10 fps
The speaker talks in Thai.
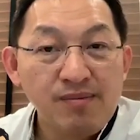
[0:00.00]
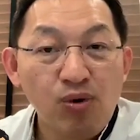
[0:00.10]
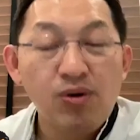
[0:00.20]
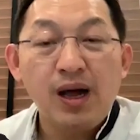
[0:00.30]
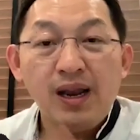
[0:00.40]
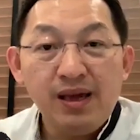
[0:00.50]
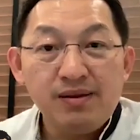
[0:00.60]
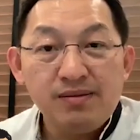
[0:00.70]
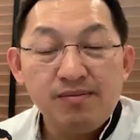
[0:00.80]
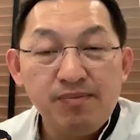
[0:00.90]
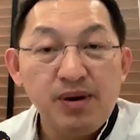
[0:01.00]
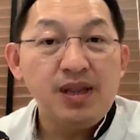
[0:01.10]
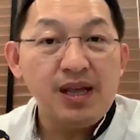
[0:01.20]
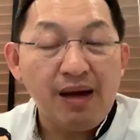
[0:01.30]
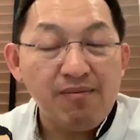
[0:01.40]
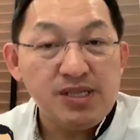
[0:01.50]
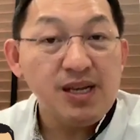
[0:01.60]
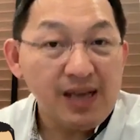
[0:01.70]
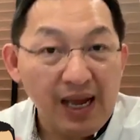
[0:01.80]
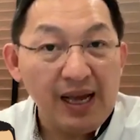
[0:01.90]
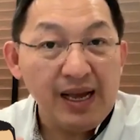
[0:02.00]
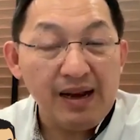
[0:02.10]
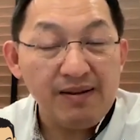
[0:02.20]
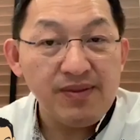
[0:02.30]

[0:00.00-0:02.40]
บุคลิกพฤติกรรมซึ่งกันและกัน